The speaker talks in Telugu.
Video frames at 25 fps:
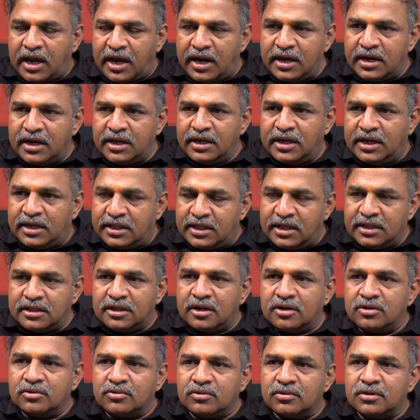ఆయన ఏదైతే
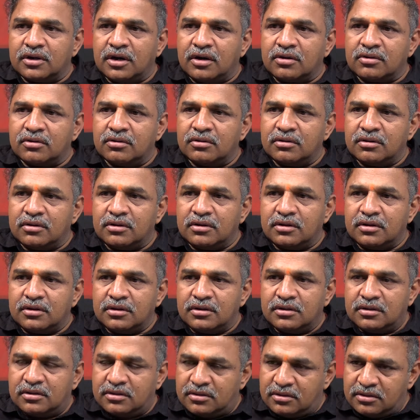అనుకున్నారో
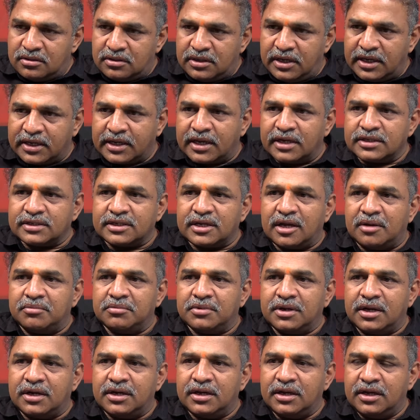లిక్కర్ స్కామ్
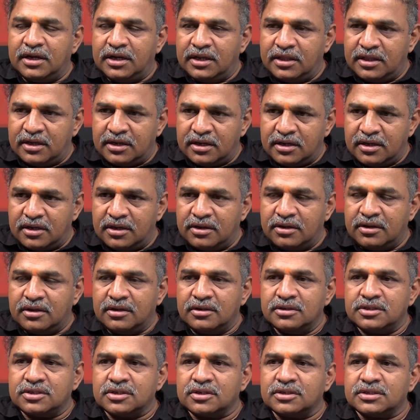కానీ లేదంటే
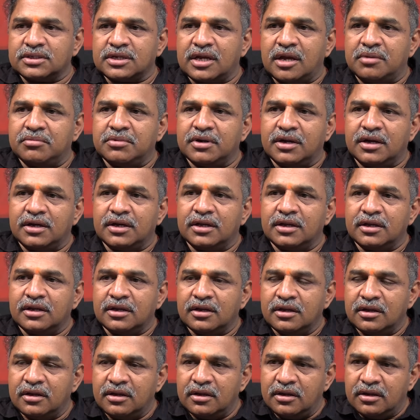ఇసుక స్కామ్ కానీ
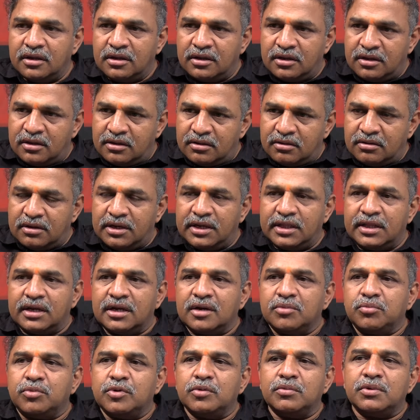
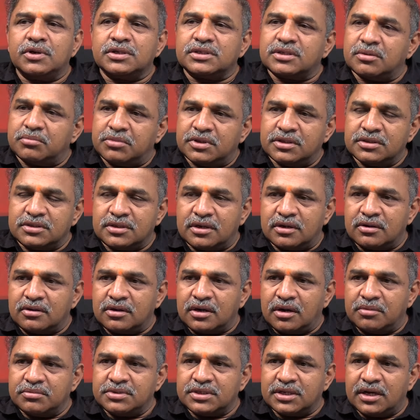లేదంటే భూములకు
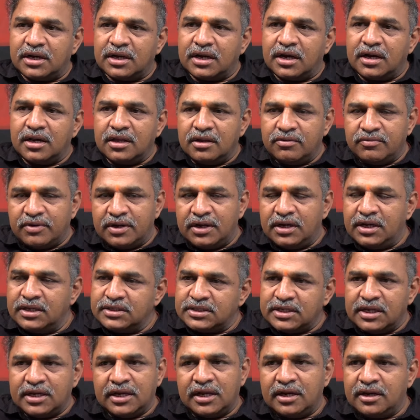సంబంధించినటువంటి అంశాలు కానీ ఇవన్నీ
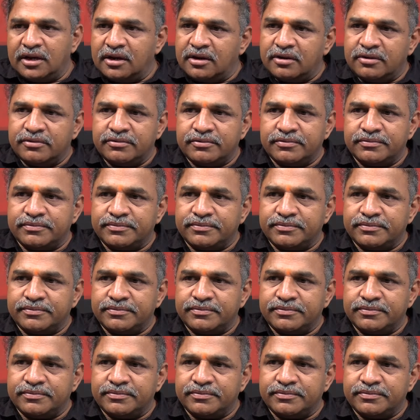చేయగలిగాడు